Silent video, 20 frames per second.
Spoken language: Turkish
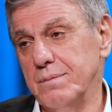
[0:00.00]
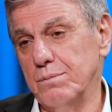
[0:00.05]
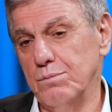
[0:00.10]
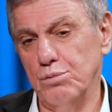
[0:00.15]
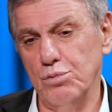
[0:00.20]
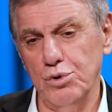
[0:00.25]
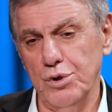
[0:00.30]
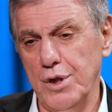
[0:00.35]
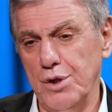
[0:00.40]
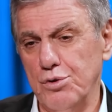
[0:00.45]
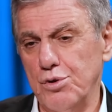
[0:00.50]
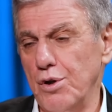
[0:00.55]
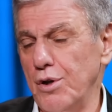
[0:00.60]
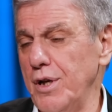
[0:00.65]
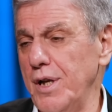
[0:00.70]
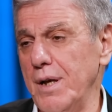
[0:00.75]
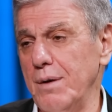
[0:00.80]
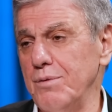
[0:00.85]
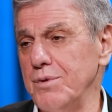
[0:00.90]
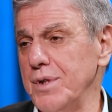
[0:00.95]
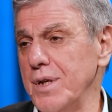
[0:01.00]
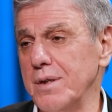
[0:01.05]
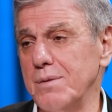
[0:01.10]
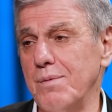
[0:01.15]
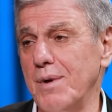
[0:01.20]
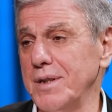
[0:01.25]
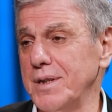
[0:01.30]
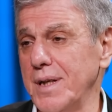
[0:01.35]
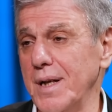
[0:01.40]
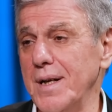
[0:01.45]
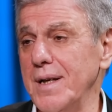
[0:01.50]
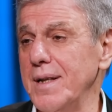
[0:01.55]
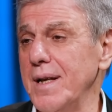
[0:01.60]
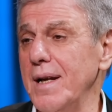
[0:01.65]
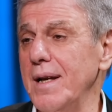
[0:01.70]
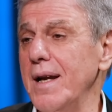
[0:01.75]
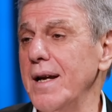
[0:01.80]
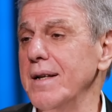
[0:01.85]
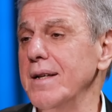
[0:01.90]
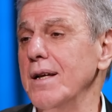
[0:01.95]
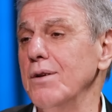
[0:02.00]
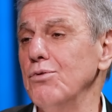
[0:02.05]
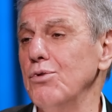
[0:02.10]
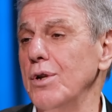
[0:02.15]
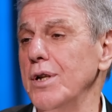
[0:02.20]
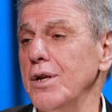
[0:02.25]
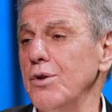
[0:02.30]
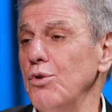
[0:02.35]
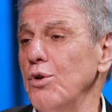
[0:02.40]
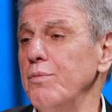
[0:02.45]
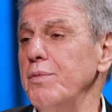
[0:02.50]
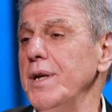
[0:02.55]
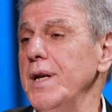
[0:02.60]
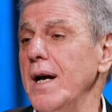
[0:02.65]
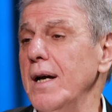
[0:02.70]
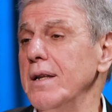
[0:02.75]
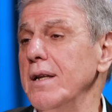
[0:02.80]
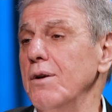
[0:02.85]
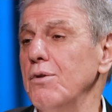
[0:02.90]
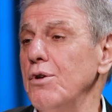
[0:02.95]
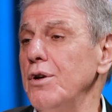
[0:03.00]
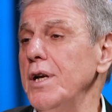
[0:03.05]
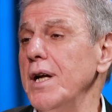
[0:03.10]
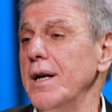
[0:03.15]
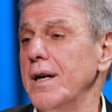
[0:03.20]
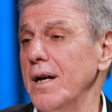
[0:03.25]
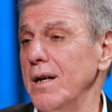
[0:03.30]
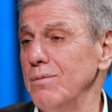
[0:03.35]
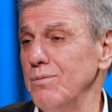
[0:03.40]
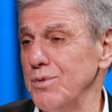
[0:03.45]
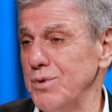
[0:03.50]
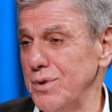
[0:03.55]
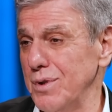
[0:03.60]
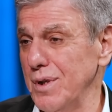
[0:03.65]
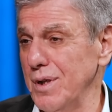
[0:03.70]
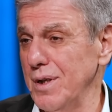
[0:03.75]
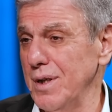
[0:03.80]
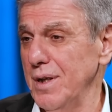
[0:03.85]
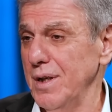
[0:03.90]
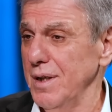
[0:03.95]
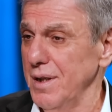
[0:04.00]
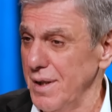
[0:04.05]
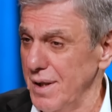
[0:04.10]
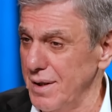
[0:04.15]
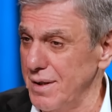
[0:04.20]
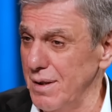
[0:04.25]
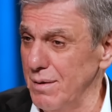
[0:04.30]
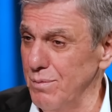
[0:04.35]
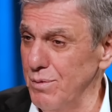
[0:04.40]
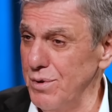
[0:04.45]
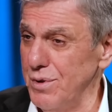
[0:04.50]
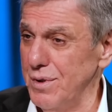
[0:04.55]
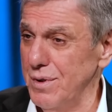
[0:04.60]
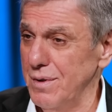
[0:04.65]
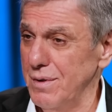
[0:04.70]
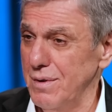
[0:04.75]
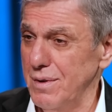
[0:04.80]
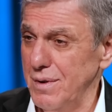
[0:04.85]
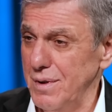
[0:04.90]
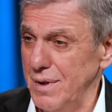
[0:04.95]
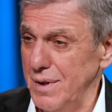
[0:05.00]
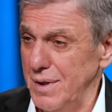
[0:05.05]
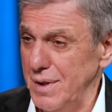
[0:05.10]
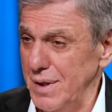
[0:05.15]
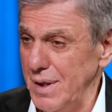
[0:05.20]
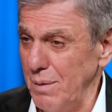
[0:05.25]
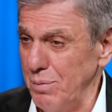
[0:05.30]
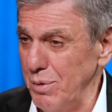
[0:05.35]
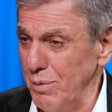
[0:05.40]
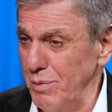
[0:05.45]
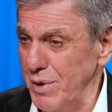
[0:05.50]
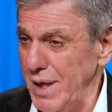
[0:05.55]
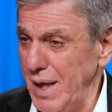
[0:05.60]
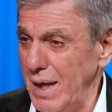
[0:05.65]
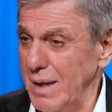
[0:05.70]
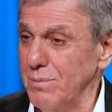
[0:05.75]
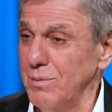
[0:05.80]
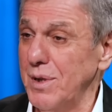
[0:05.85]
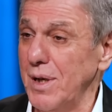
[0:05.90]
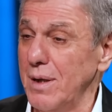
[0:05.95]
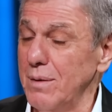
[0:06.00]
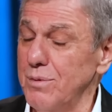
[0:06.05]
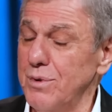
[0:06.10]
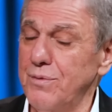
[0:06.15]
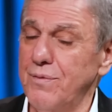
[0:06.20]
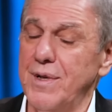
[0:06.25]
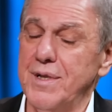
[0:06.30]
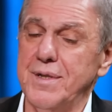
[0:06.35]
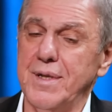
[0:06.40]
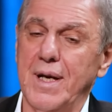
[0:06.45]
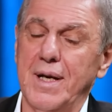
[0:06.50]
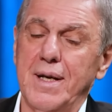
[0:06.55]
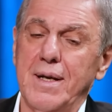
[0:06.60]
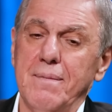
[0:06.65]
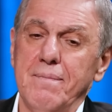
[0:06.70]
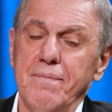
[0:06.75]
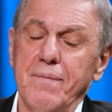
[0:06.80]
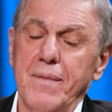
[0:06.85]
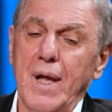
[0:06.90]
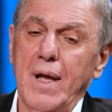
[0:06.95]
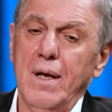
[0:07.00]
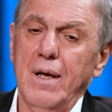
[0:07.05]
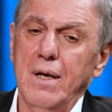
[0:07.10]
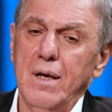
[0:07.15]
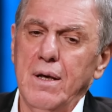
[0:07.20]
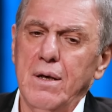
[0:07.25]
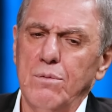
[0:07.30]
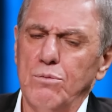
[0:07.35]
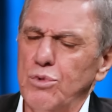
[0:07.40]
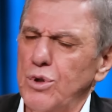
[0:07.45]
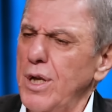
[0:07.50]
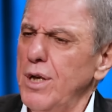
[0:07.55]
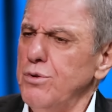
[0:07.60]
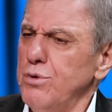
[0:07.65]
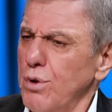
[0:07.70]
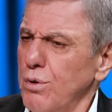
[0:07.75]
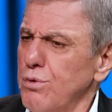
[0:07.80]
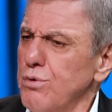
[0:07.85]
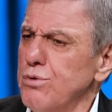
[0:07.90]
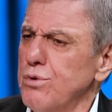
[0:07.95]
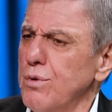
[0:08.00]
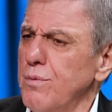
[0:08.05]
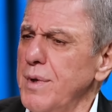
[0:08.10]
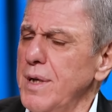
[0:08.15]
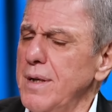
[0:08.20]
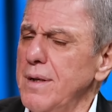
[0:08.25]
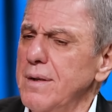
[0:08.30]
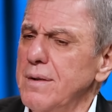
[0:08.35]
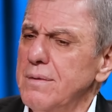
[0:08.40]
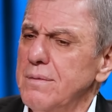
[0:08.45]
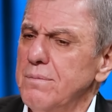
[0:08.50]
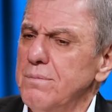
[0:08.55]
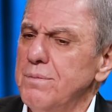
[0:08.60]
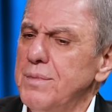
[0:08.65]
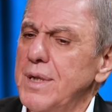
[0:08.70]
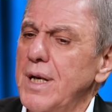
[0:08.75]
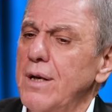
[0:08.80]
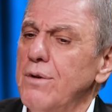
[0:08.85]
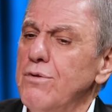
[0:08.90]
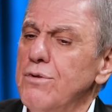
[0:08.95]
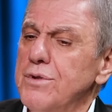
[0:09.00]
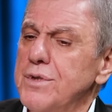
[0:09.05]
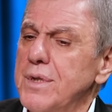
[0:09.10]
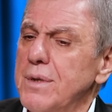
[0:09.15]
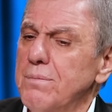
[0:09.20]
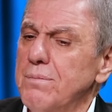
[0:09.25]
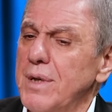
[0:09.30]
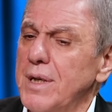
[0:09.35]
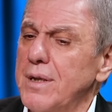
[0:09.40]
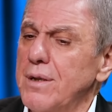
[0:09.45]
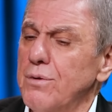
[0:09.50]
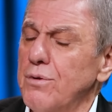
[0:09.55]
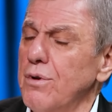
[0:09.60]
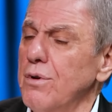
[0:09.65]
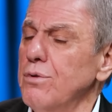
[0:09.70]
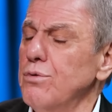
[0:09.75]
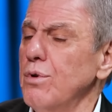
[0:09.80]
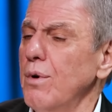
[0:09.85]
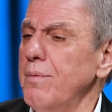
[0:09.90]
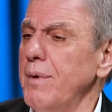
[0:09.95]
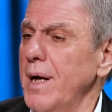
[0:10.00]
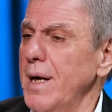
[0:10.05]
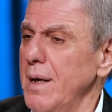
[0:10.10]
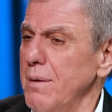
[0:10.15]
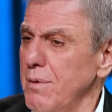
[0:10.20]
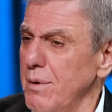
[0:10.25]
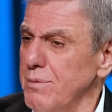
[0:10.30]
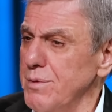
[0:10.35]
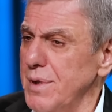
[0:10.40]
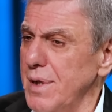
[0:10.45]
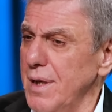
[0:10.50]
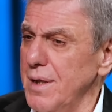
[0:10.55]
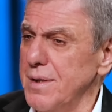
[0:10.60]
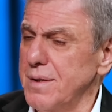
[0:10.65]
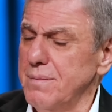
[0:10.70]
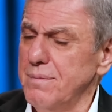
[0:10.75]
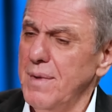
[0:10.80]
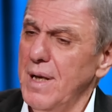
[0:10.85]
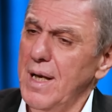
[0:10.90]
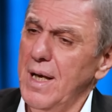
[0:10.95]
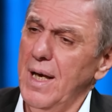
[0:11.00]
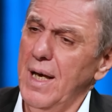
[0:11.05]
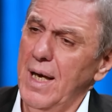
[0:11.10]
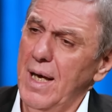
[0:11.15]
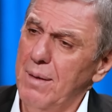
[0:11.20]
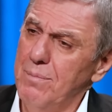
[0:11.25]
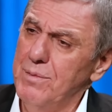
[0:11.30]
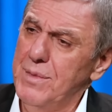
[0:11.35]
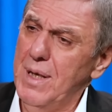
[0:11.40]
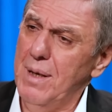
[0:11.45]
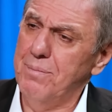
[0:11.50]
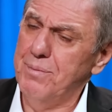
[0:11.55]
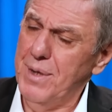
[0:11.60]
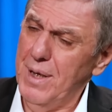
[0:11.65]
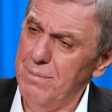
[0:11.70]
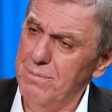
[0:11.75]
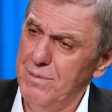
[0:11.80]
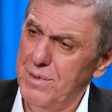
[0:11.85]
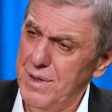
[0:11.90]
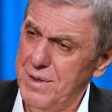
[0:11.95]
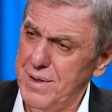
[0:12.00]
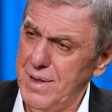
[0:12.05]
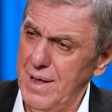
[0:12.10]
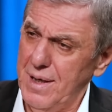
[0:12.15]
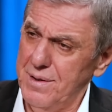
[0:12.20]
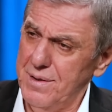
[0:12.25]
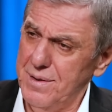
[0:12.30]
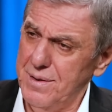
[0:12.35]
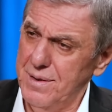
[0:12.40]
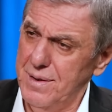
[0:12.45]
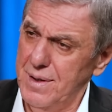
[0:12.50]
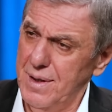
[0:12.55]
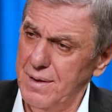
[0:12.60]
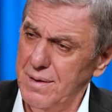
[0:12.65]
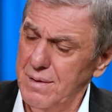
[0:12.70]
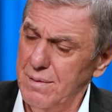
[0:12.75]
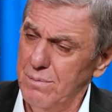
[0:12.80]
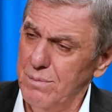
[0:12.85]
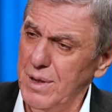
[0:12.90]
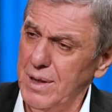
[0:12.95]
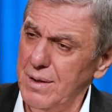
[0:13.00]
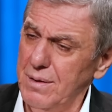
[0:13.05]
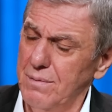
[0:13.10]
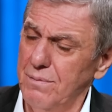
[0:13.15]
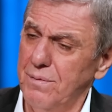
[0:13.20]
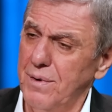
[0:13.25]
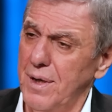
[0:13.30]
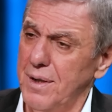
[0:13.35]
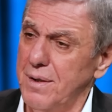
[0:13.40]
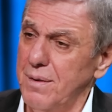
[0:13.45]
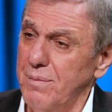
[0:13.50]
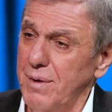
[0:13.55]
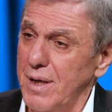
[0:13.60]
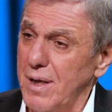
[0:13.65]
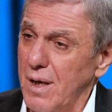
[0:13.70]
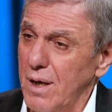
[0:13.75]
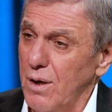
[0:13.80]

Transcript: Burada söyleyemeyeceğiz başka nedenlerden dolayı. O binalar öyle kalmış, yıkılmış, yapımı yarım kalmış vesaire. Bunlar çok üzdü beni. Bir an önce Bakırköy'ü toparlamamız lazım. Hem deprem riski açısından, bakın Fatih Bey,